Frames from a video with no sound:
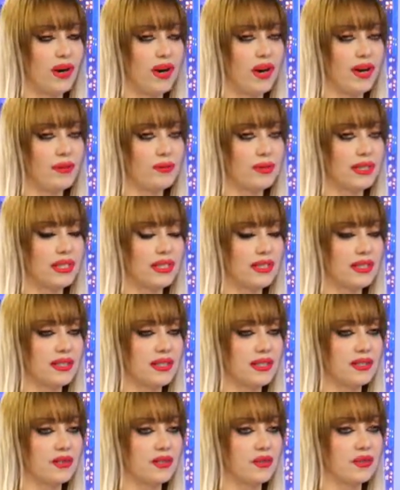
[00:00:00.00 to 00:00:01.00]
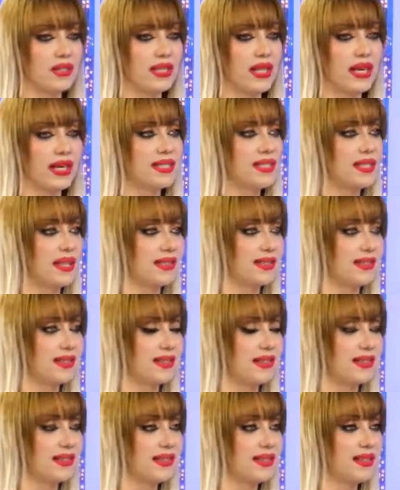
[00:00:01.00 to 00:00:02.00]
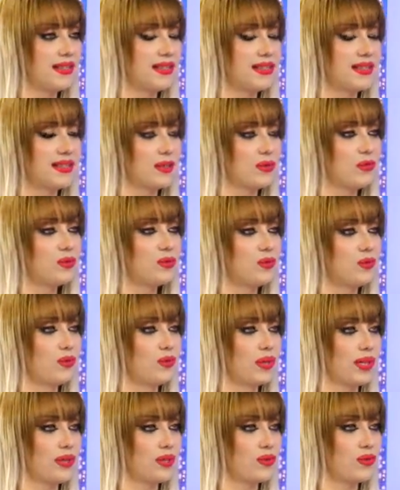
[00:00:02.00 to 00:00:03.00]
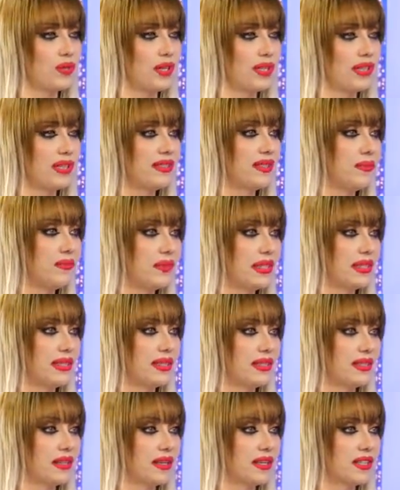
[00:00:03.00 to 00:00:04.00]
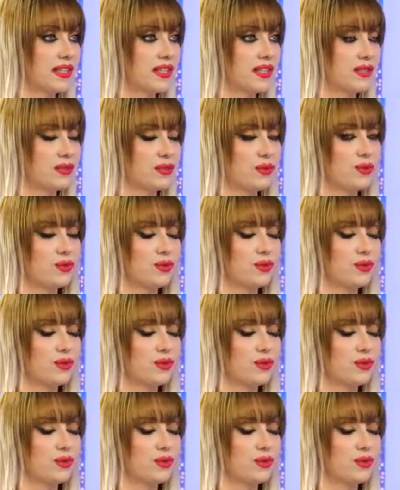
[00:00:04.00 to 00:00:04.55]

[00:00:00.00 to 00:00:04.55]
Halbuki e, nükleer santraller aslında tüm dünyada şu anda tepkiyle karşılanıyor.